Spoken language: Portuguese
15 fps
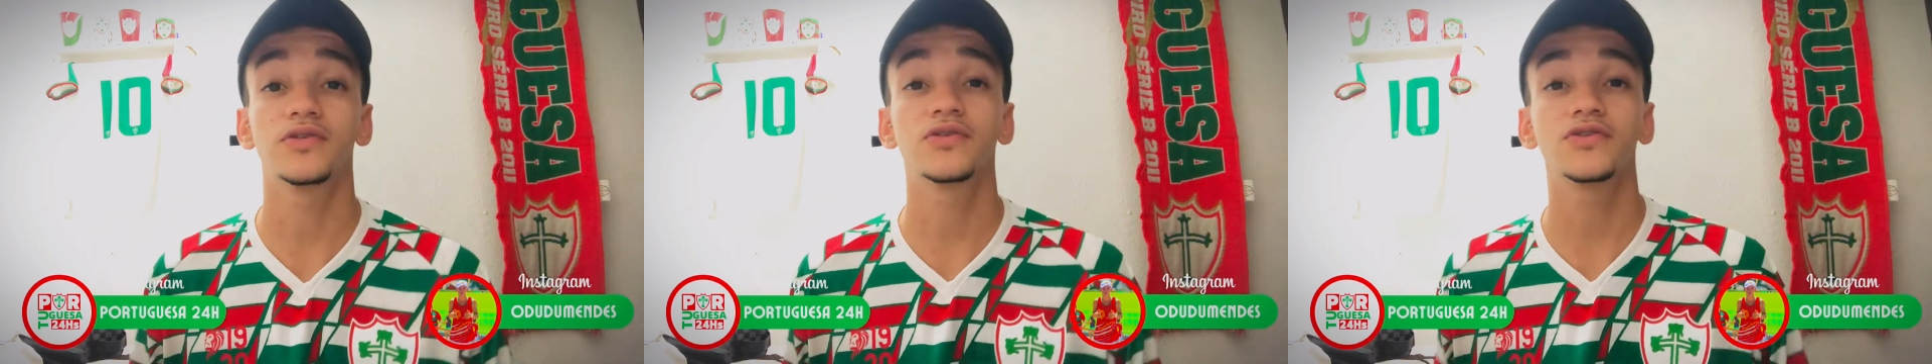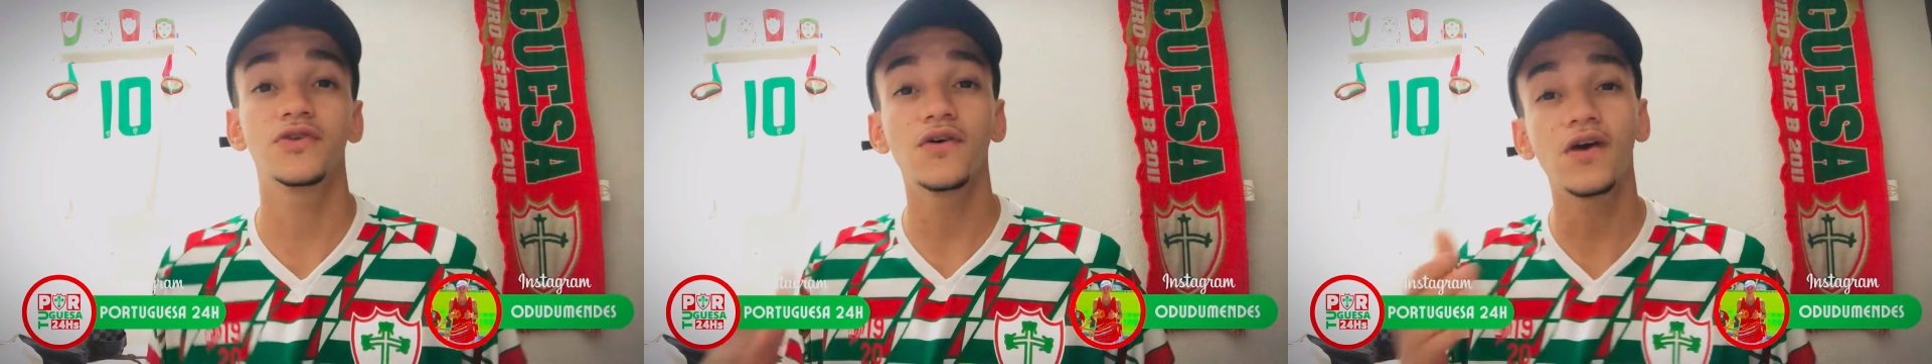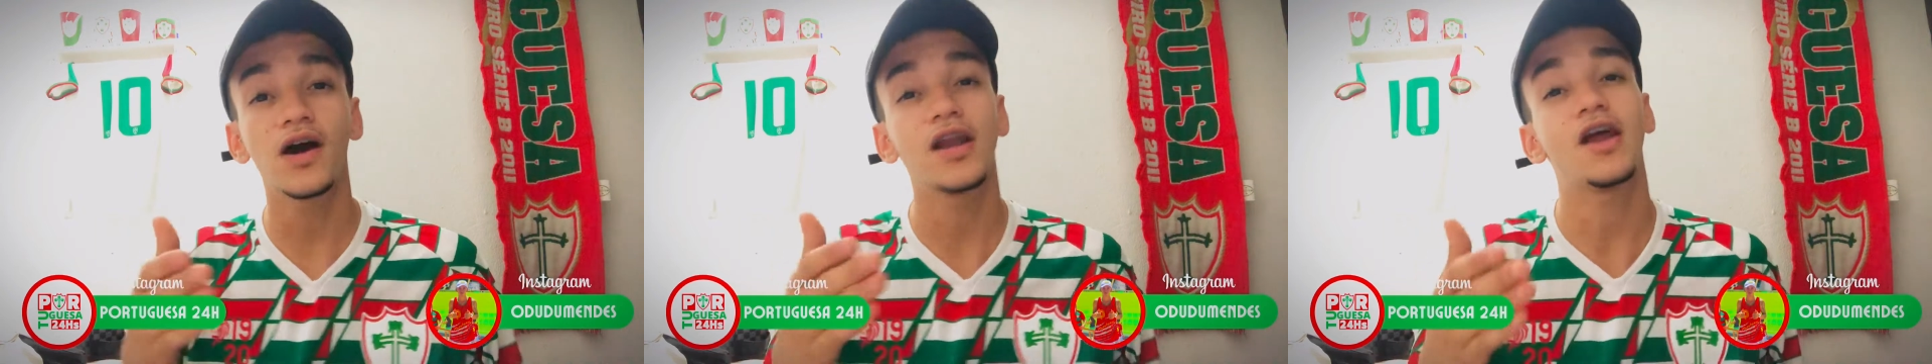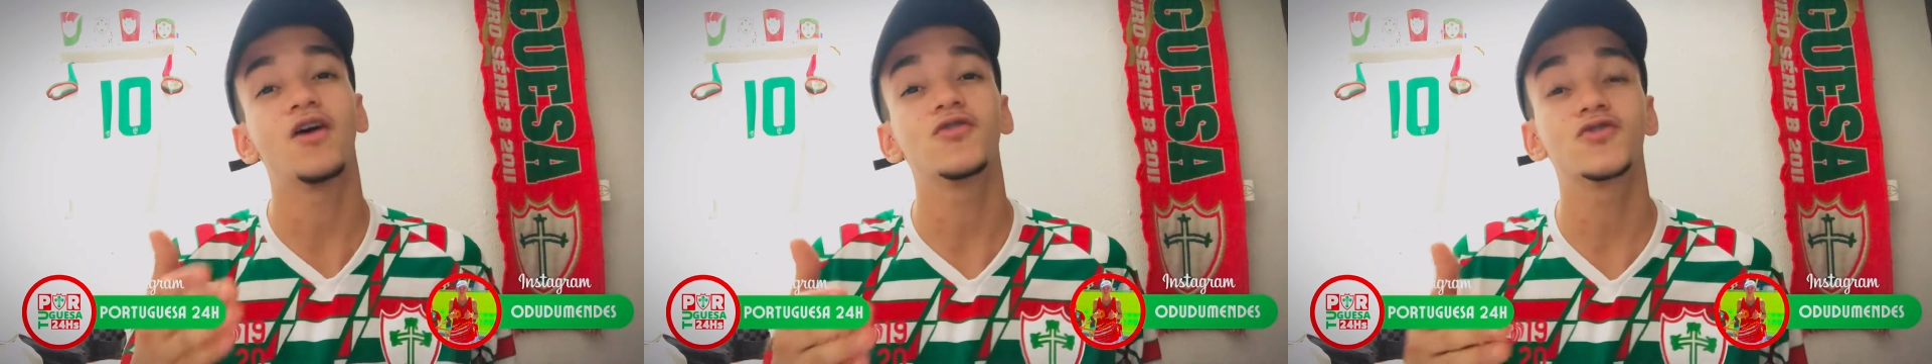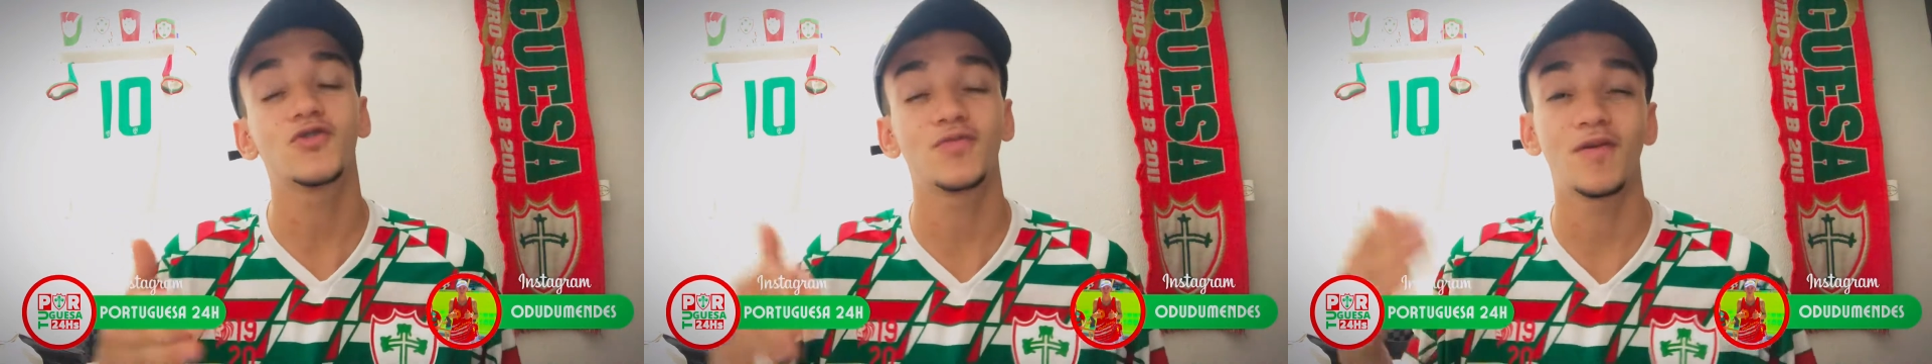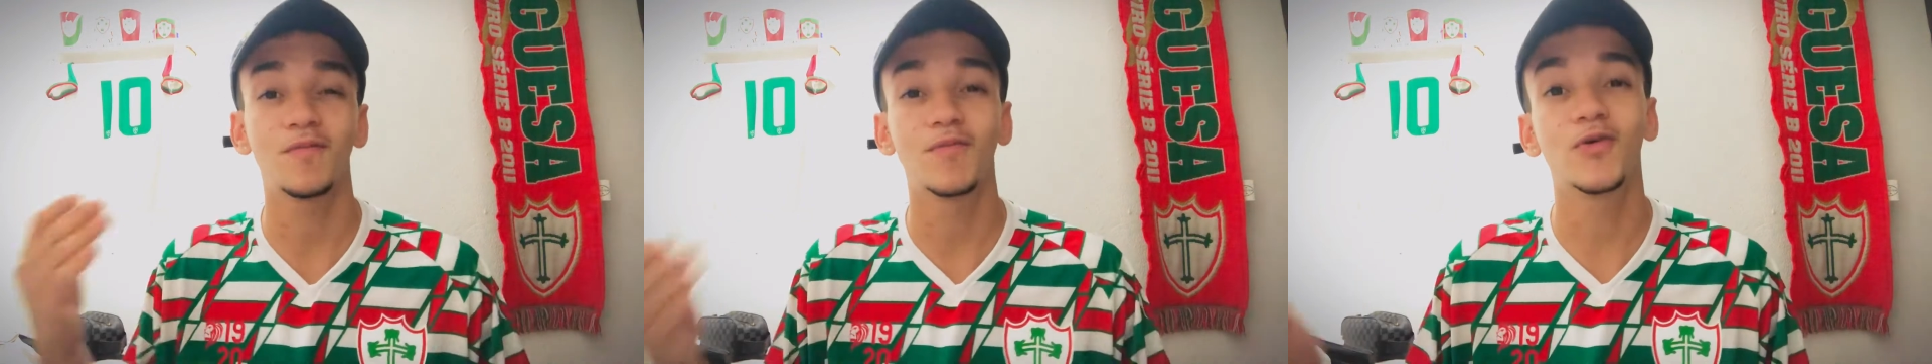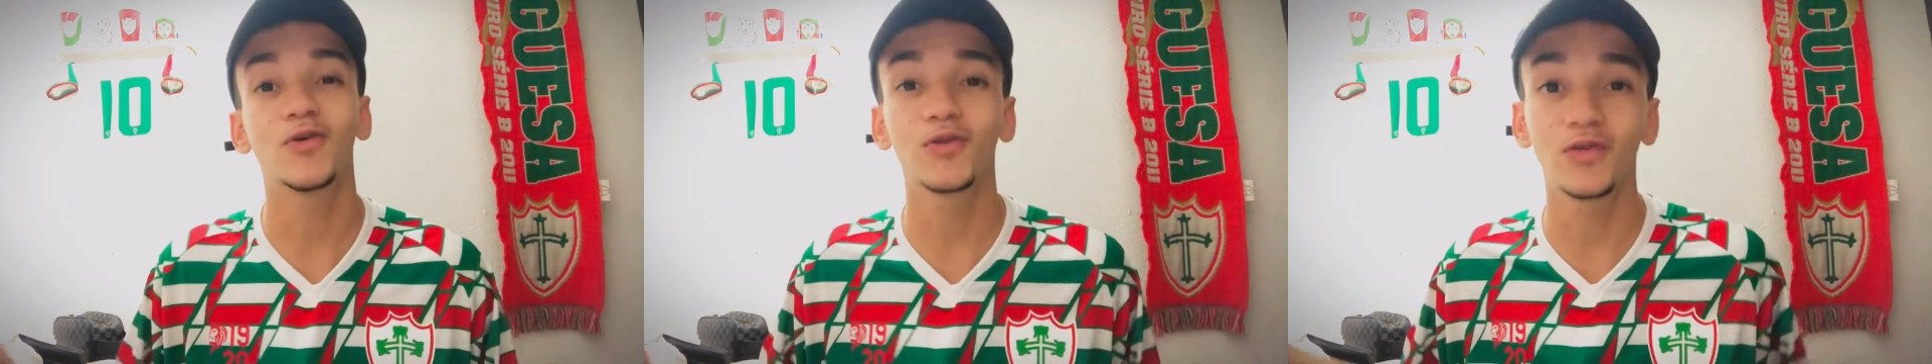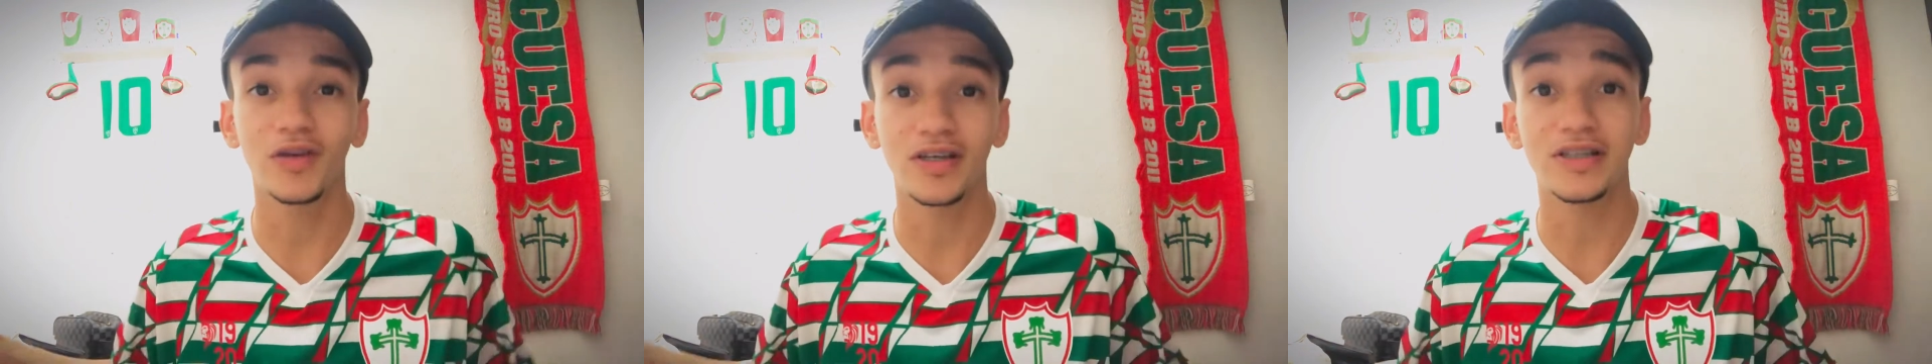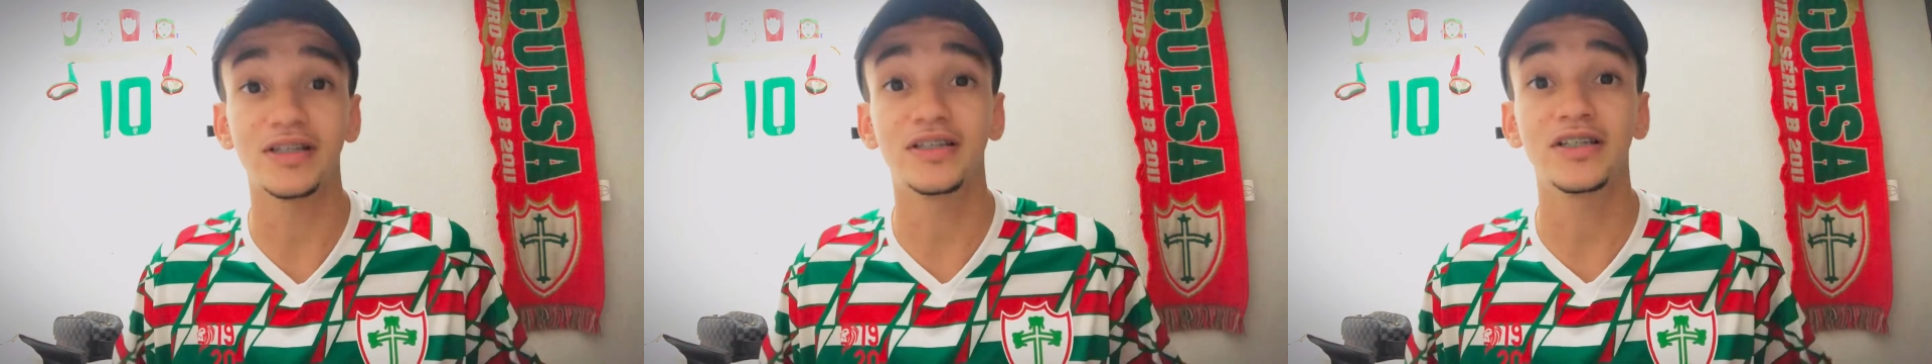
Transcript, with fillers: o seu canal sobre a portuguesa